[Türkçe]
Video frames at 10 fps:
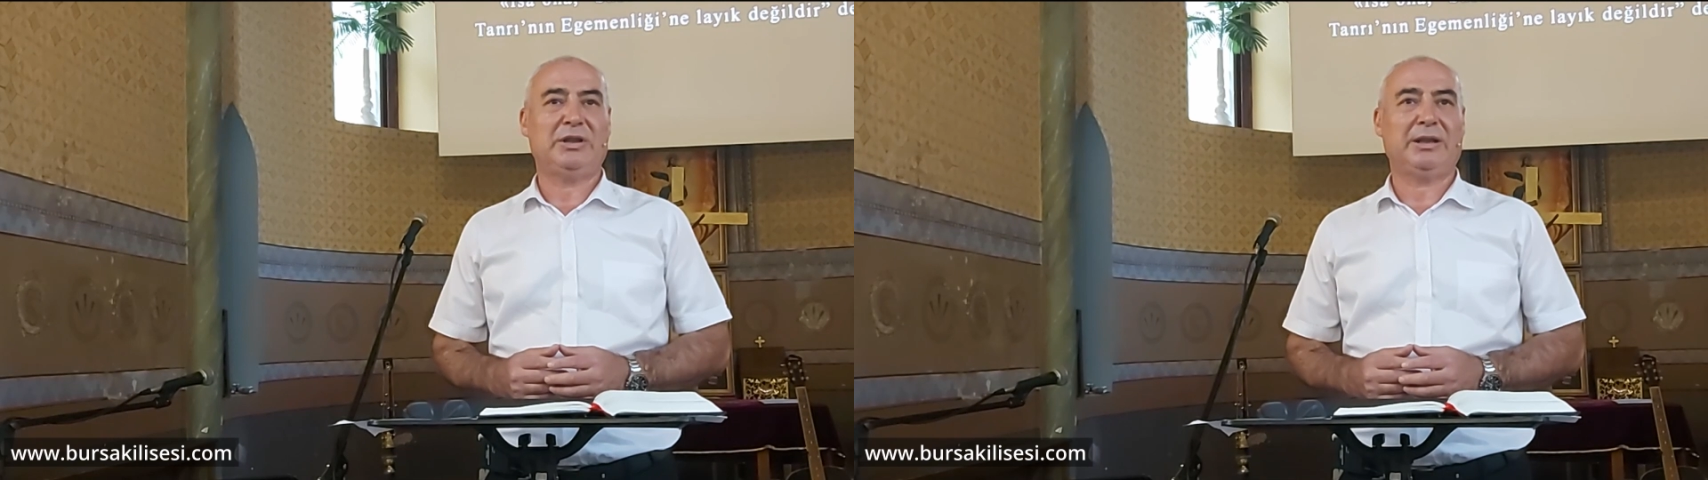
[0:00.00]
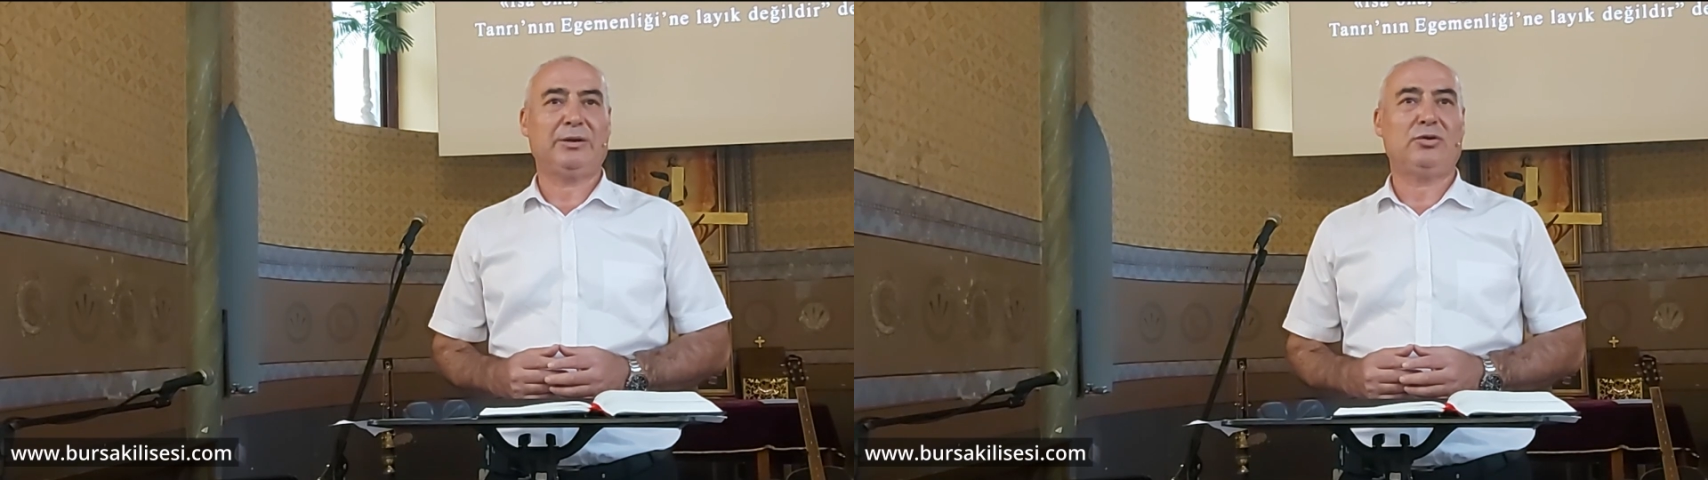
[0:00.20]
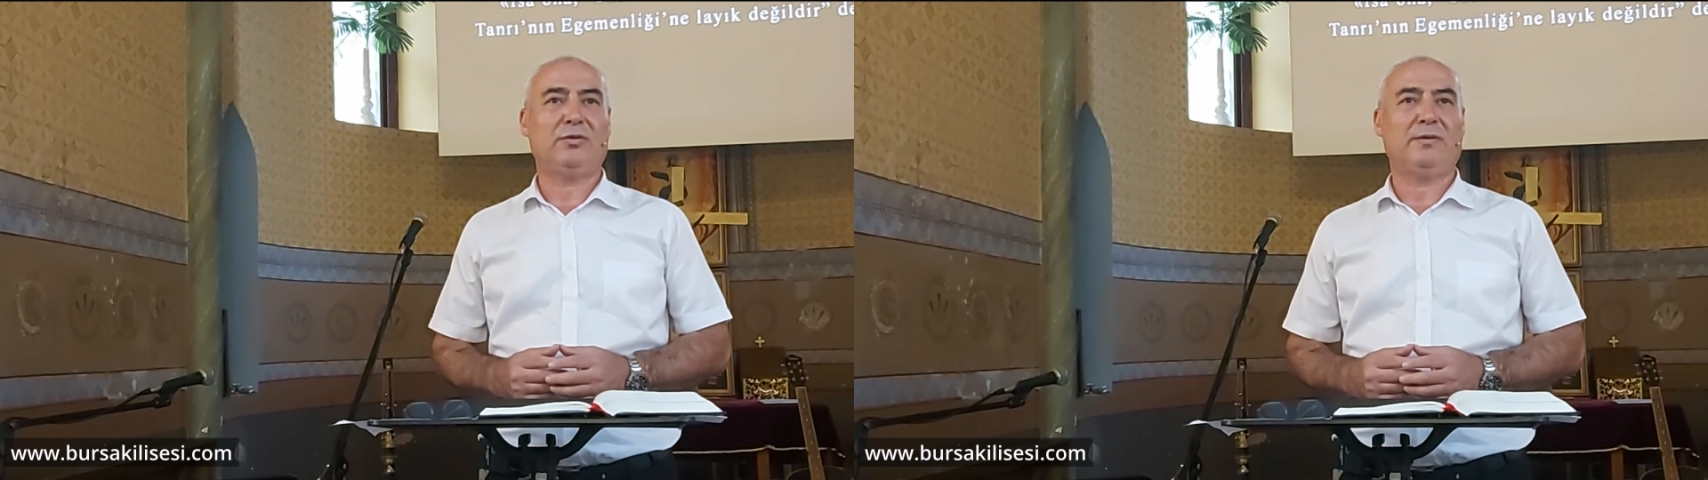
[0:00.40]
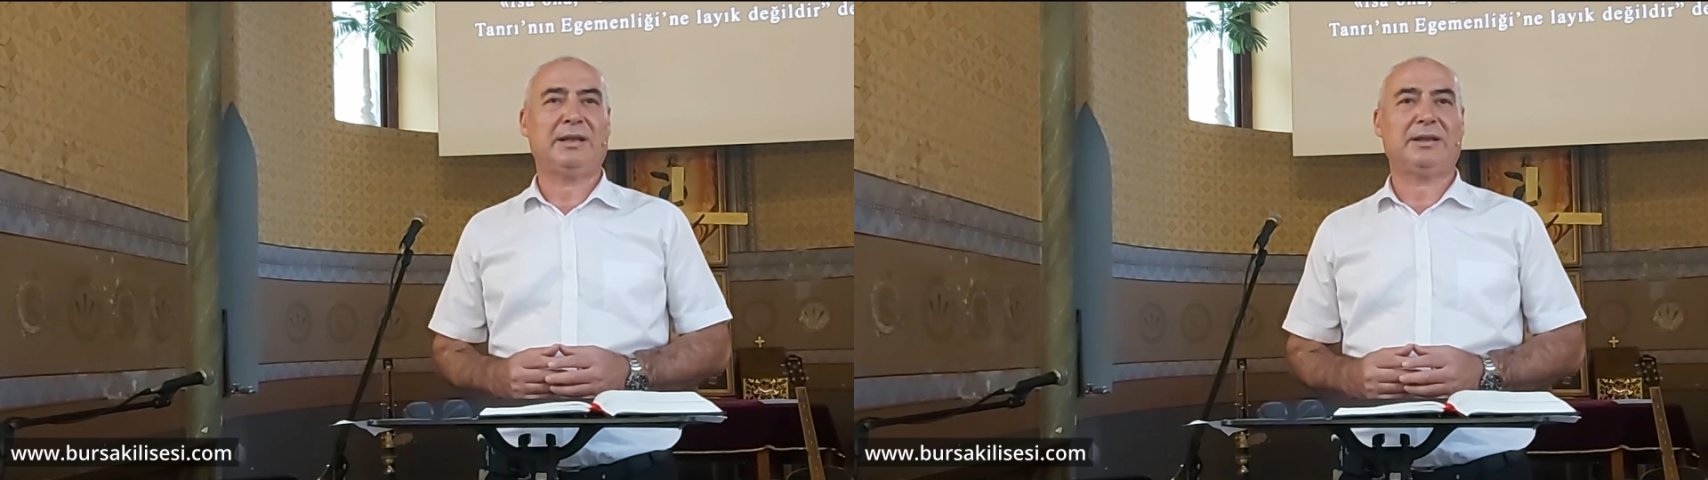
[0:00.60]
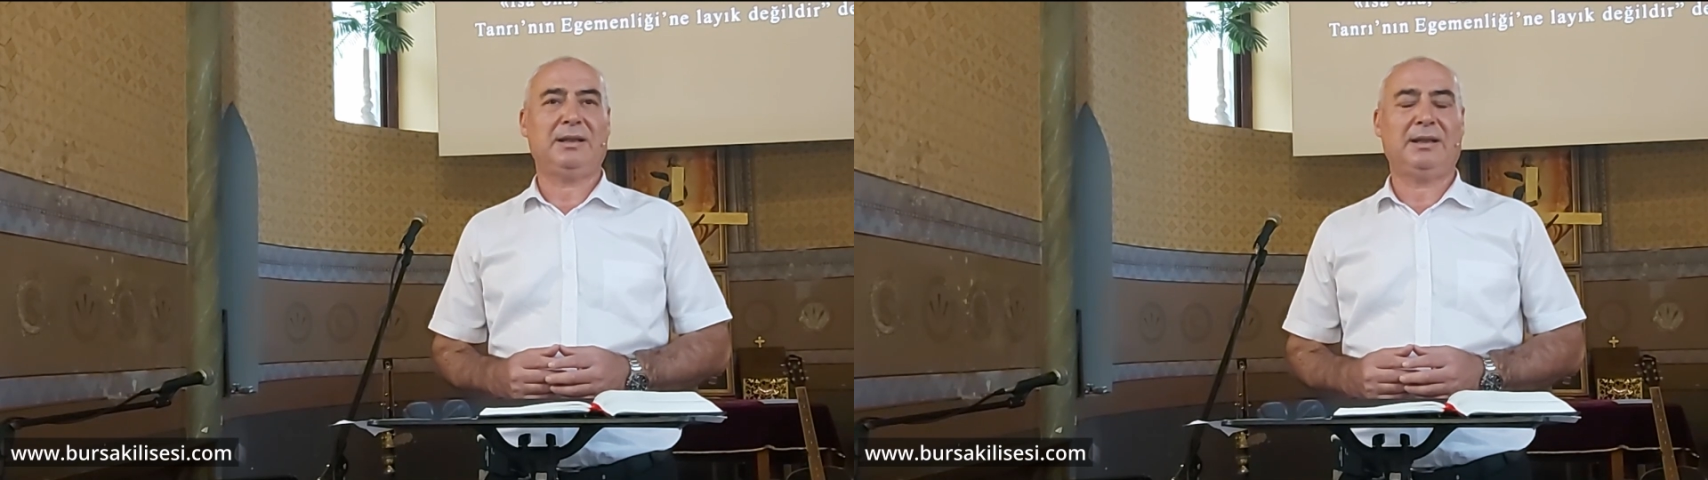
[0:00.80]
bize güç
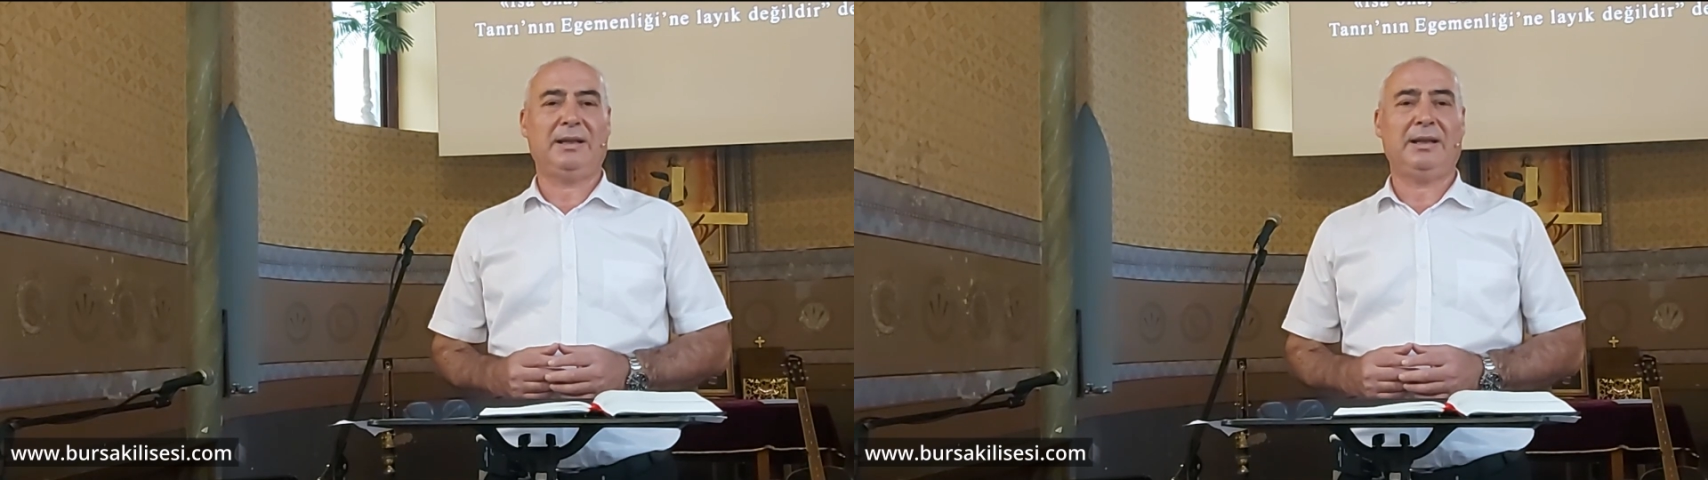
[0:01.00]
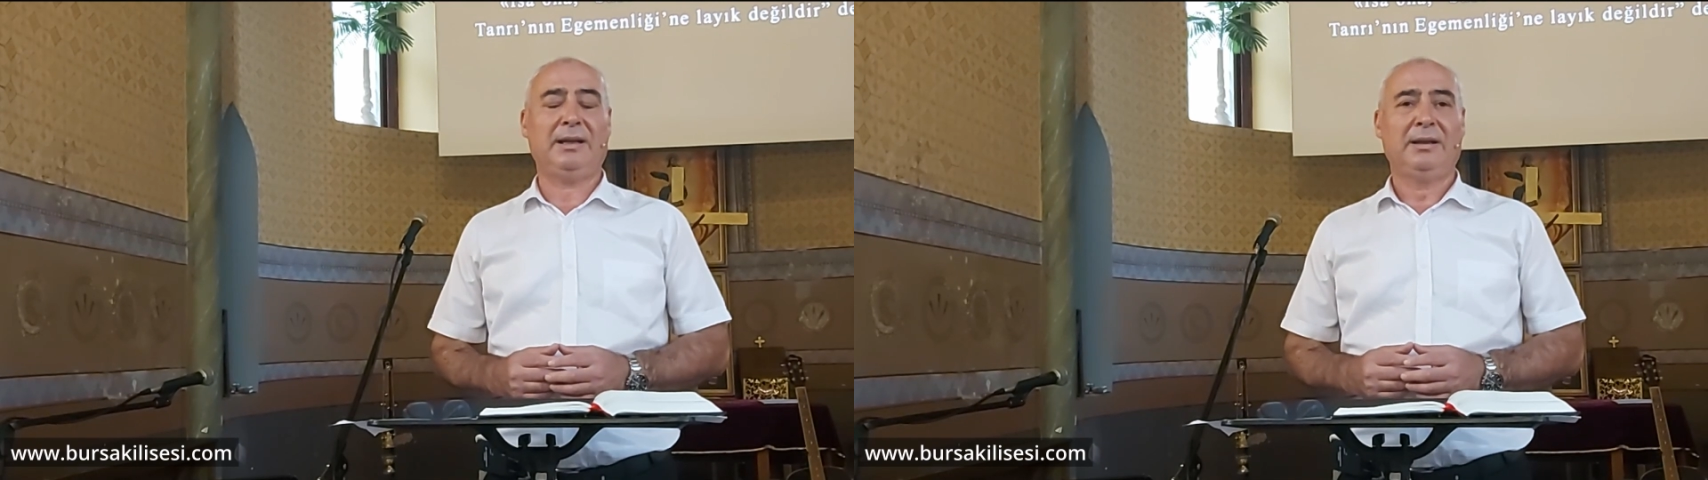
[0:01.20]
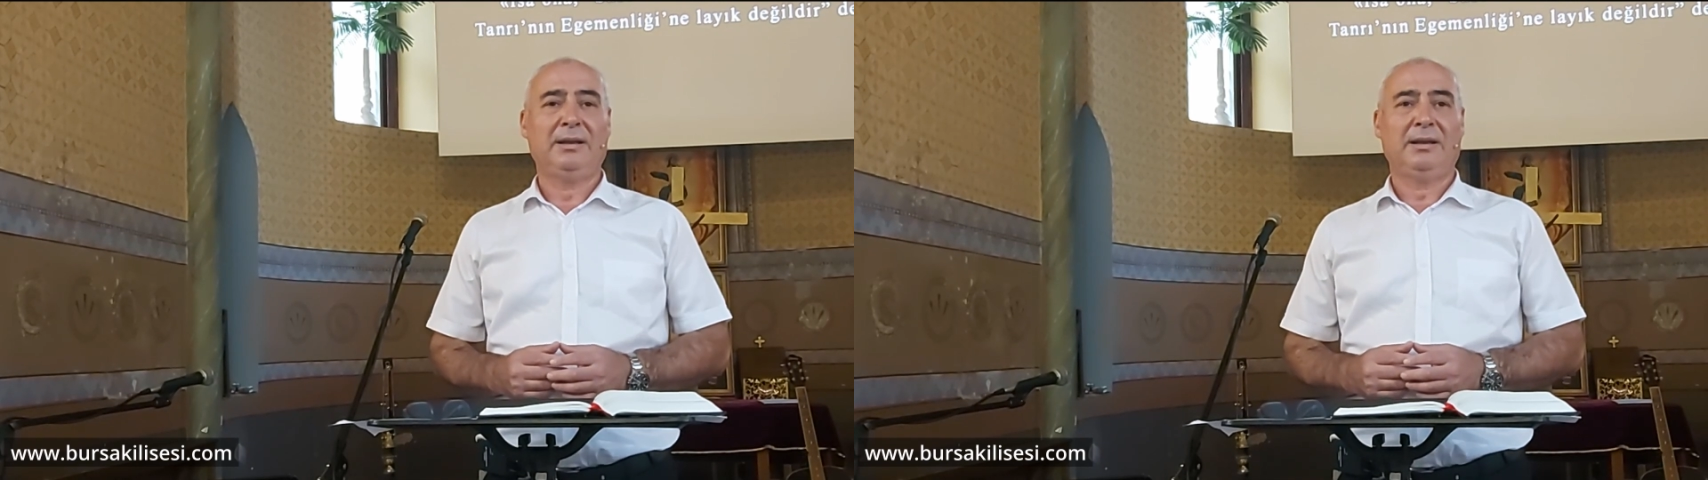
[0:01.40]
versin diye